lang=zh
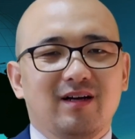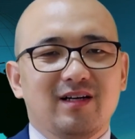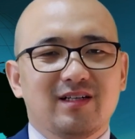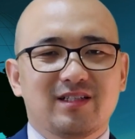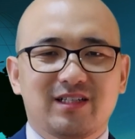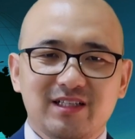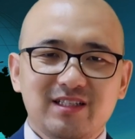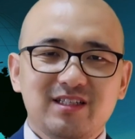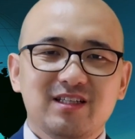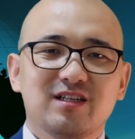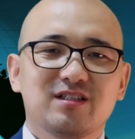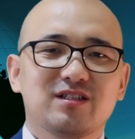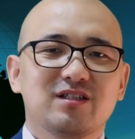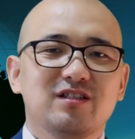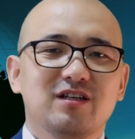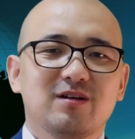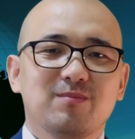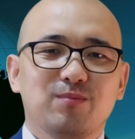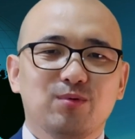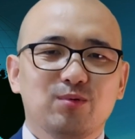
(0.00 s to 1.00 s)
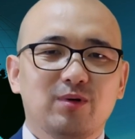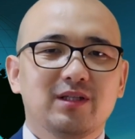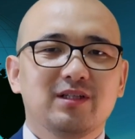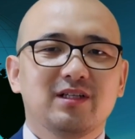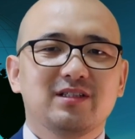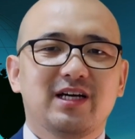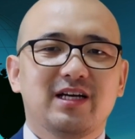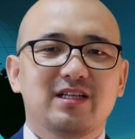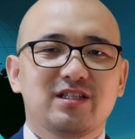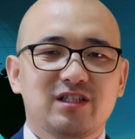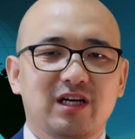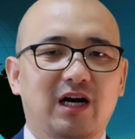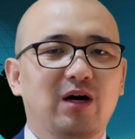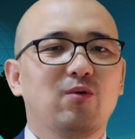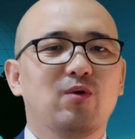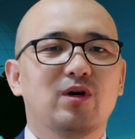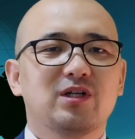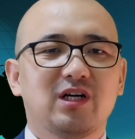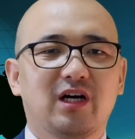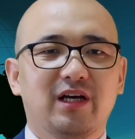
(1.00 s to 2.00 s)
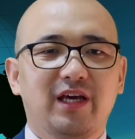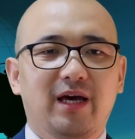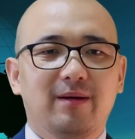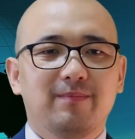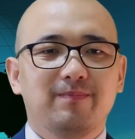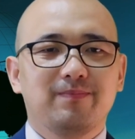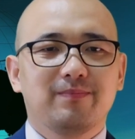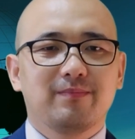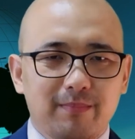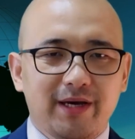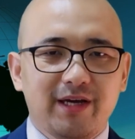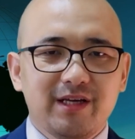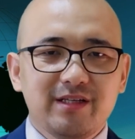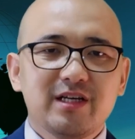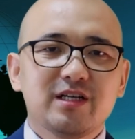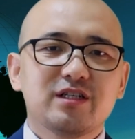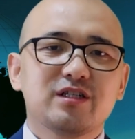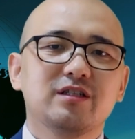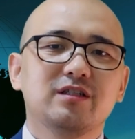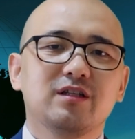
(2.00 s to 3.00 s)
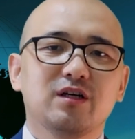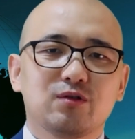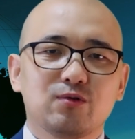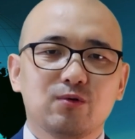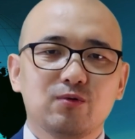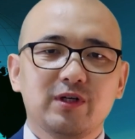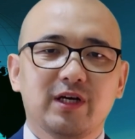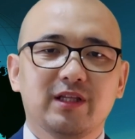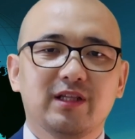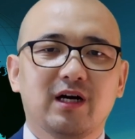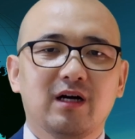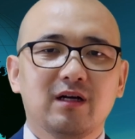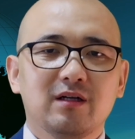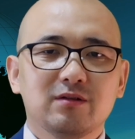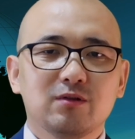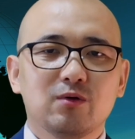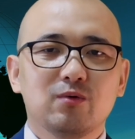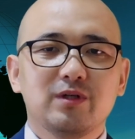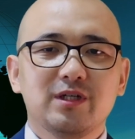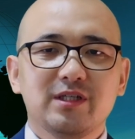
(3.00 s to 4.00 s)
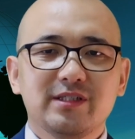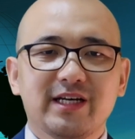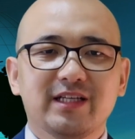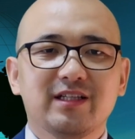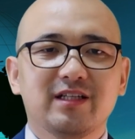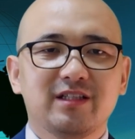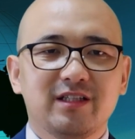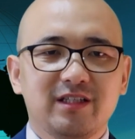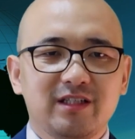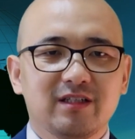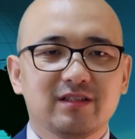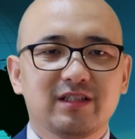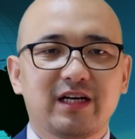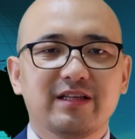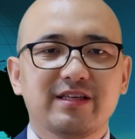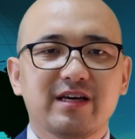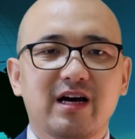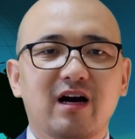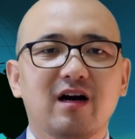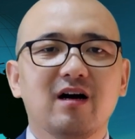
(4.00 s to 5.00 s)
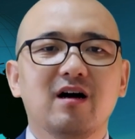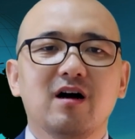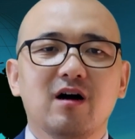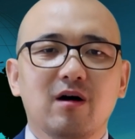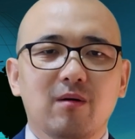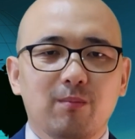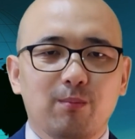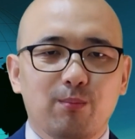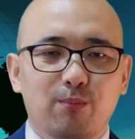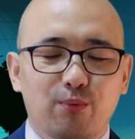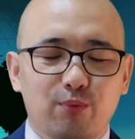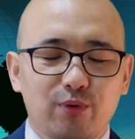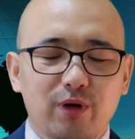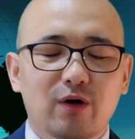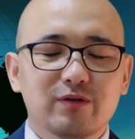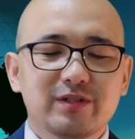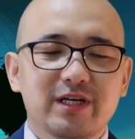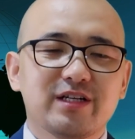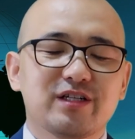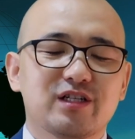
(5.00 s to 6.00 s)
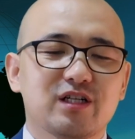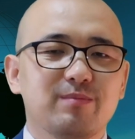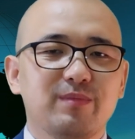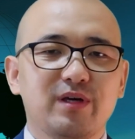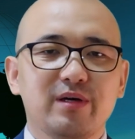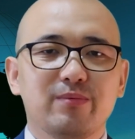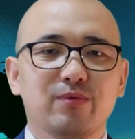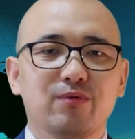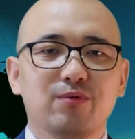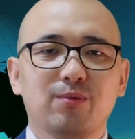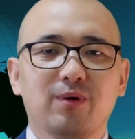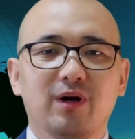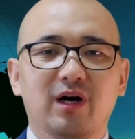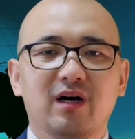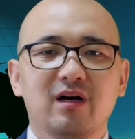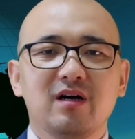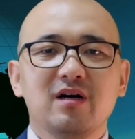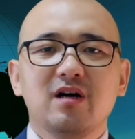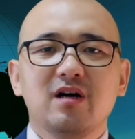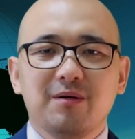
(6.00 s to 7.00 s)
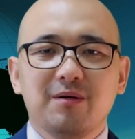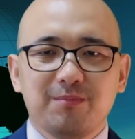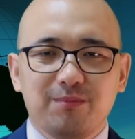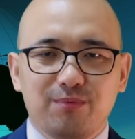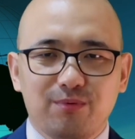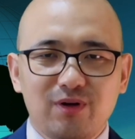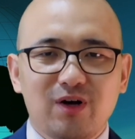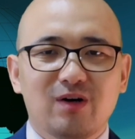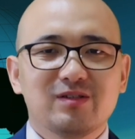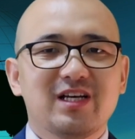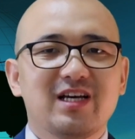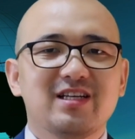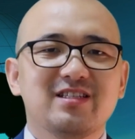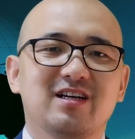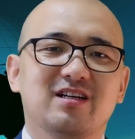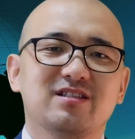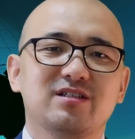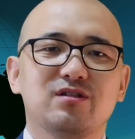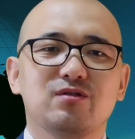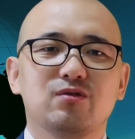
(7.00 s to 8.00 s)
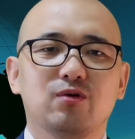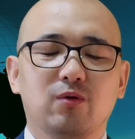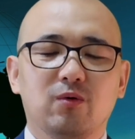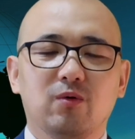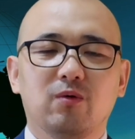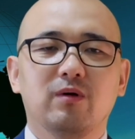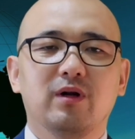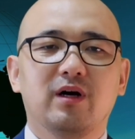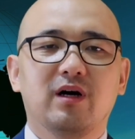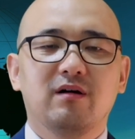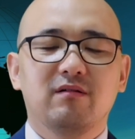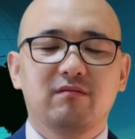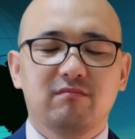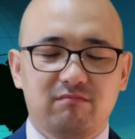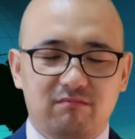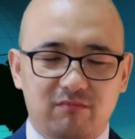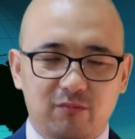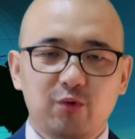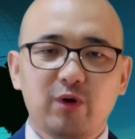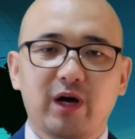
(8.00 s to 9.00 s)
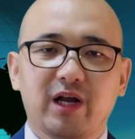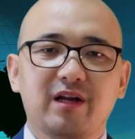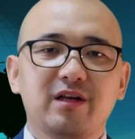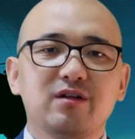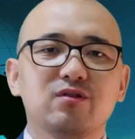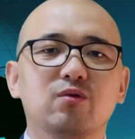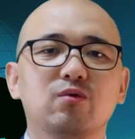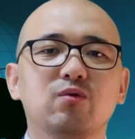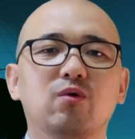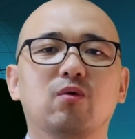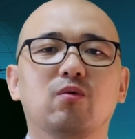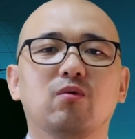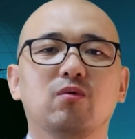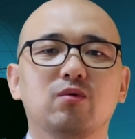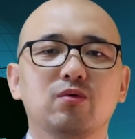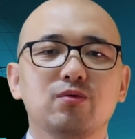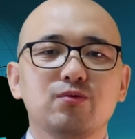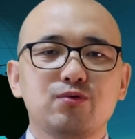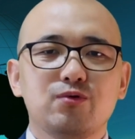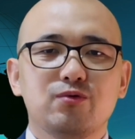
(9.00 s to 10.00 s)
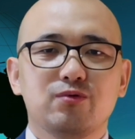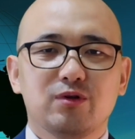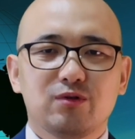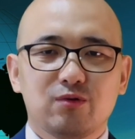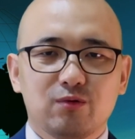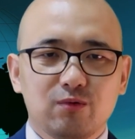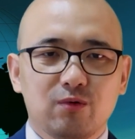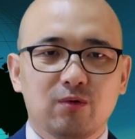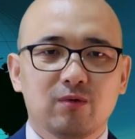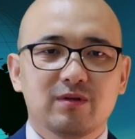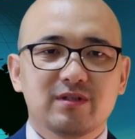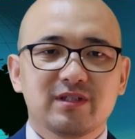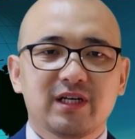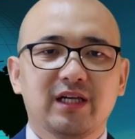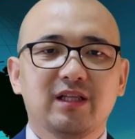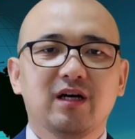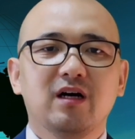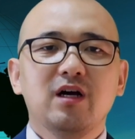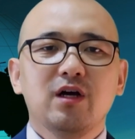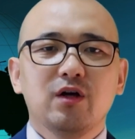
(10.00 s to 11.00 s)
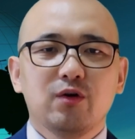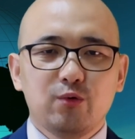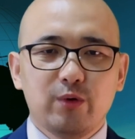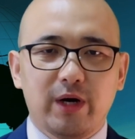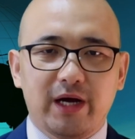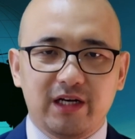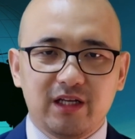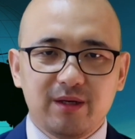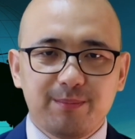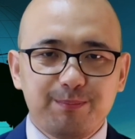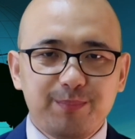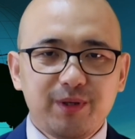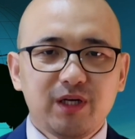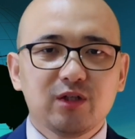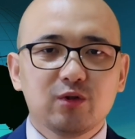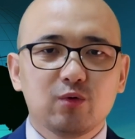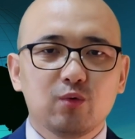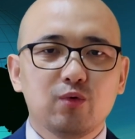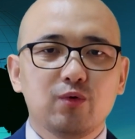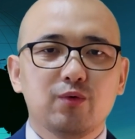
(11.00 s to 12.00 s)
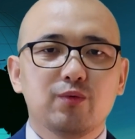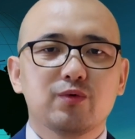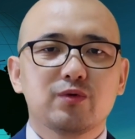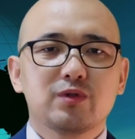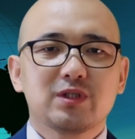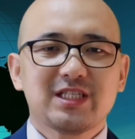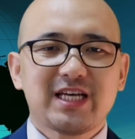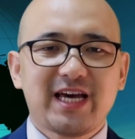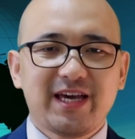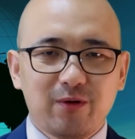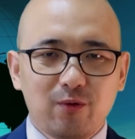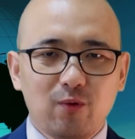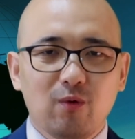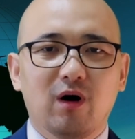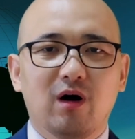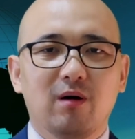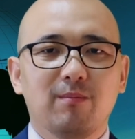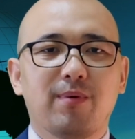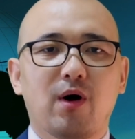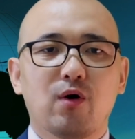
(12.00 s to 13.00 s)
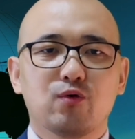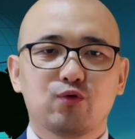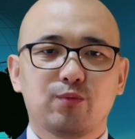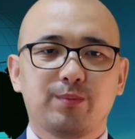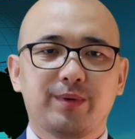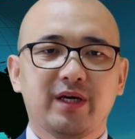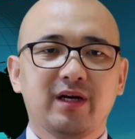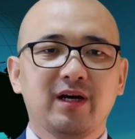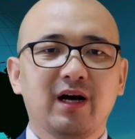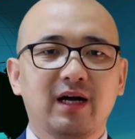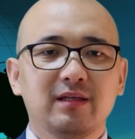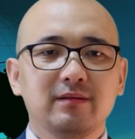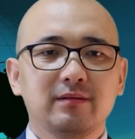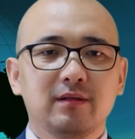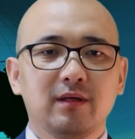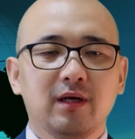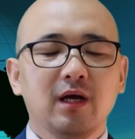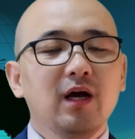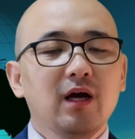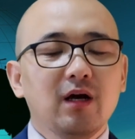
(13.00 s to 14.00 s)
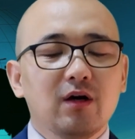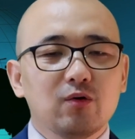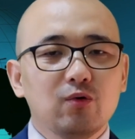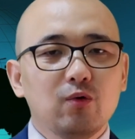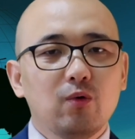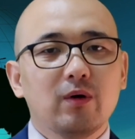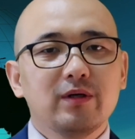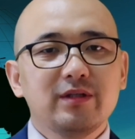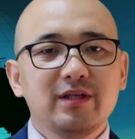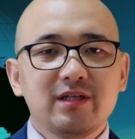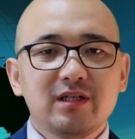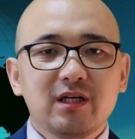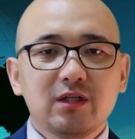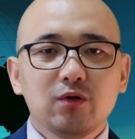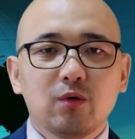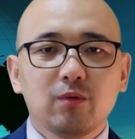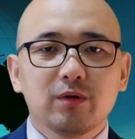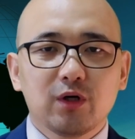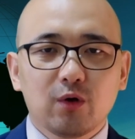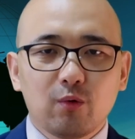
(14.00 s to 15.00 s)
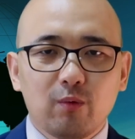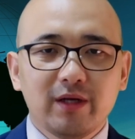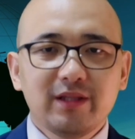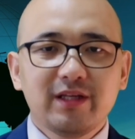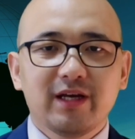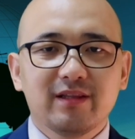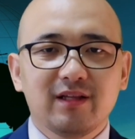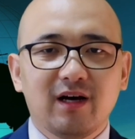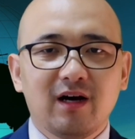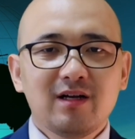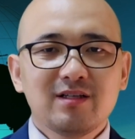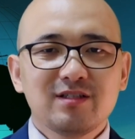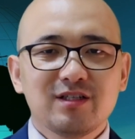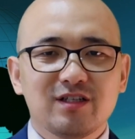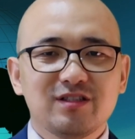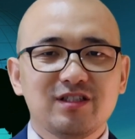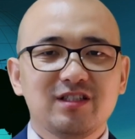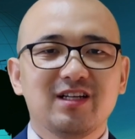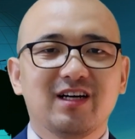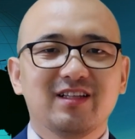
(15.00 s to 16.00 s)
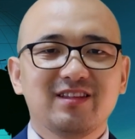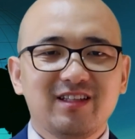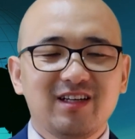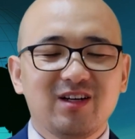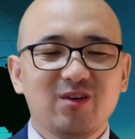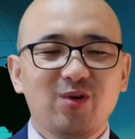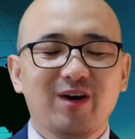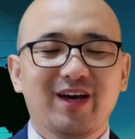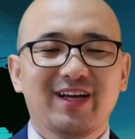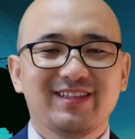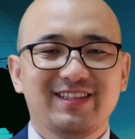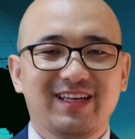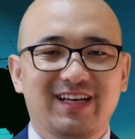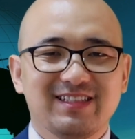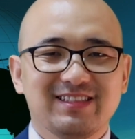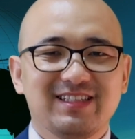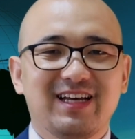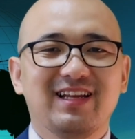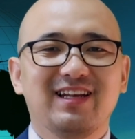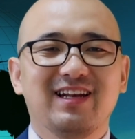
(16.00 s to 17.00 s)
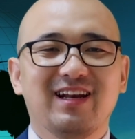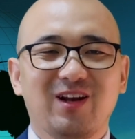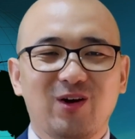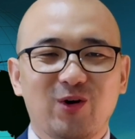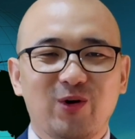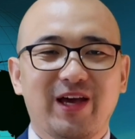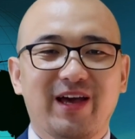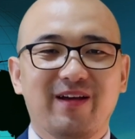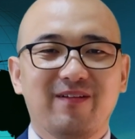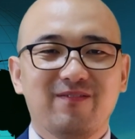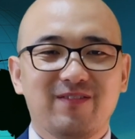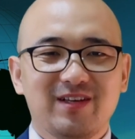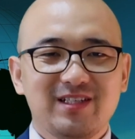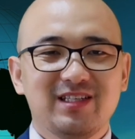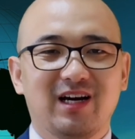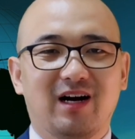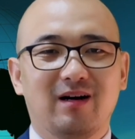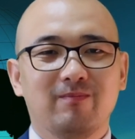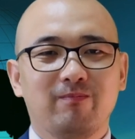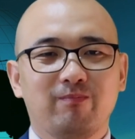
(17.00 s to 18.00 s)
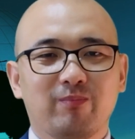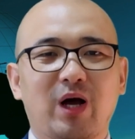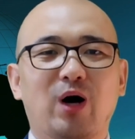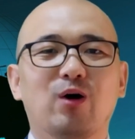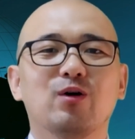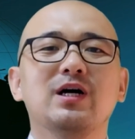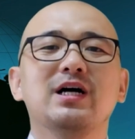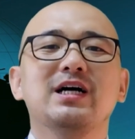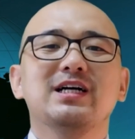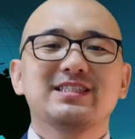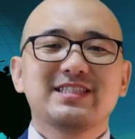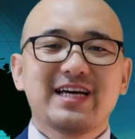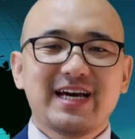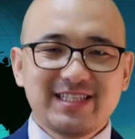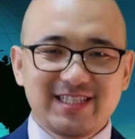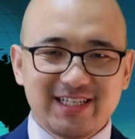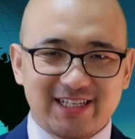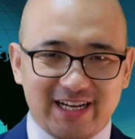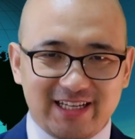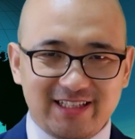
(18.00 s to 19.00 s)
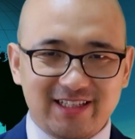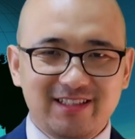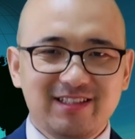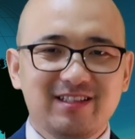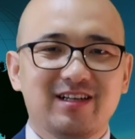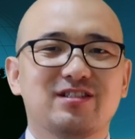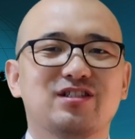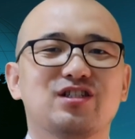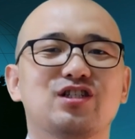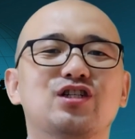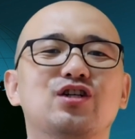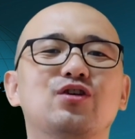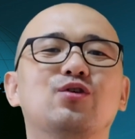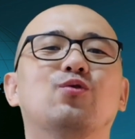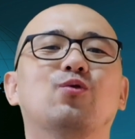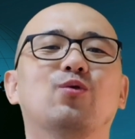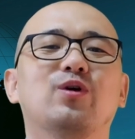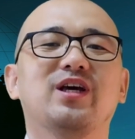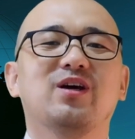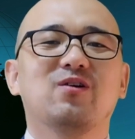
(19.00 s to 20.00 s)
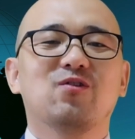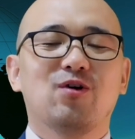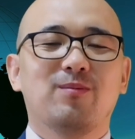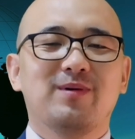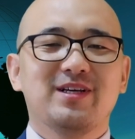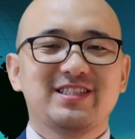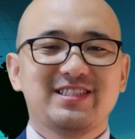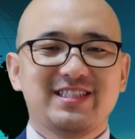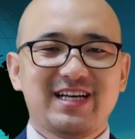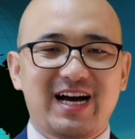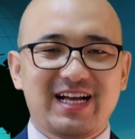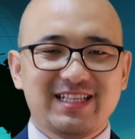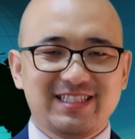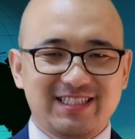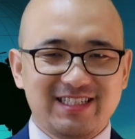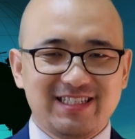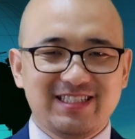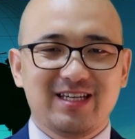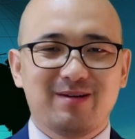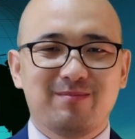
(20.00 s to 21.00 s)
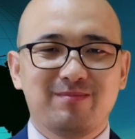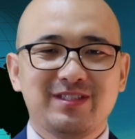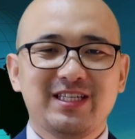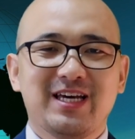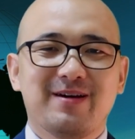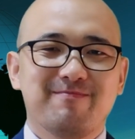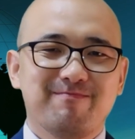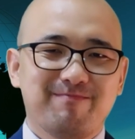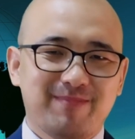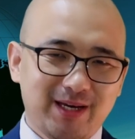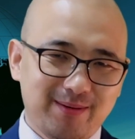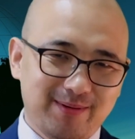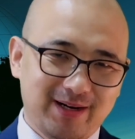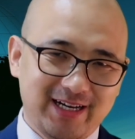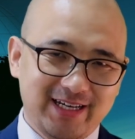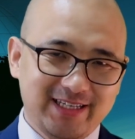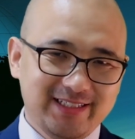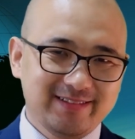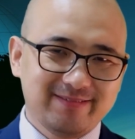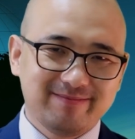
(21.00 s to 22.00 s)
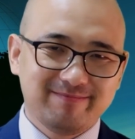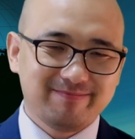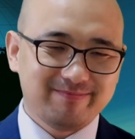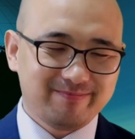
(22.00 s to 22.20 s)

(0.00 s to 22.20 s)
神奇的事情不断的在强国上演，每一件事情的出现呢，都一再的提醒大家，不要再执迷不悟了，不要再相信中共了，远离中共，拒绝中共，才能远离病毒与灾祸，保住平安。如果您认同我的观点呢，请记得订阅、点赞、留言、分享。好，再一次感谢您的支持与鼓励，我们下期节目见，拜拜。